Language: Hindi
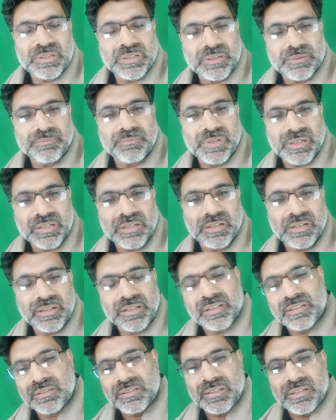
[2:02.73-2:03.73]
मतलब मक्का
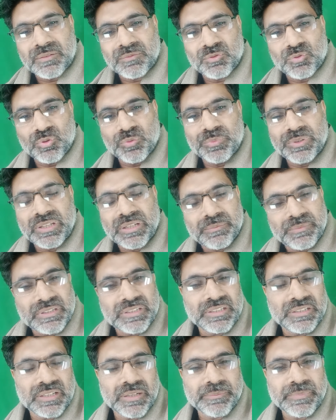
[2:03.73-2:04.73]
के अंदर जो भी है
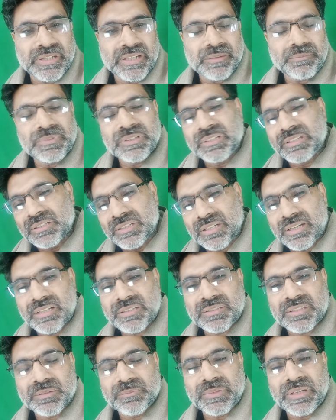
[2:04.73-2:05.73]
मदीना में है मदीना
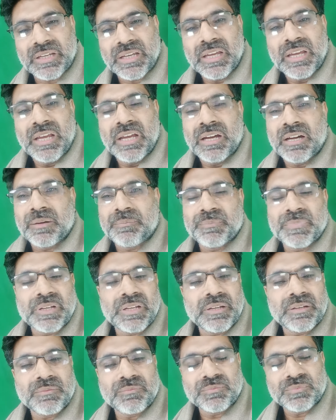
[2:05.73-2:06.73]
रियासत में है अपने
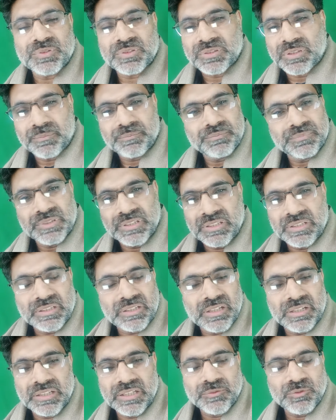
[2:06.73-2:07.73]
सब दीन
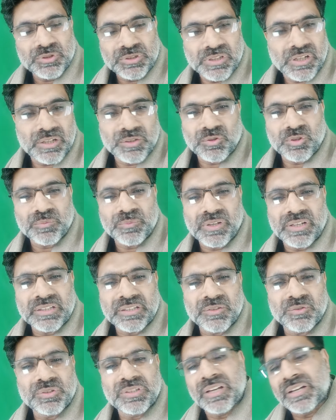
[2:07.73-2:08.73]
के लिए वो जान कुर्बान
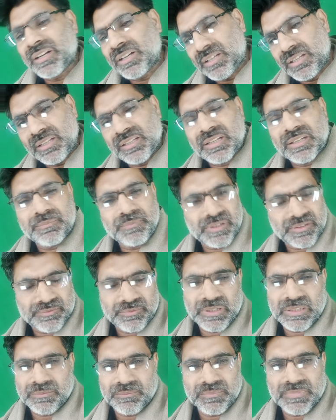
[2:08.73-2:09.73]
करने तैयार ठीक है मैं
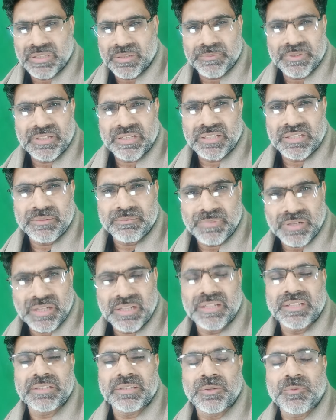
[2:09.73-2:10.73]
एक लम्हे के लिए मान
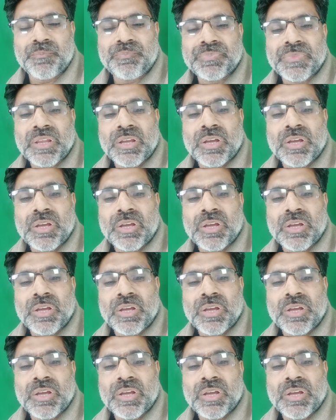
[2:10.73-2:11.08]
लेता हूँ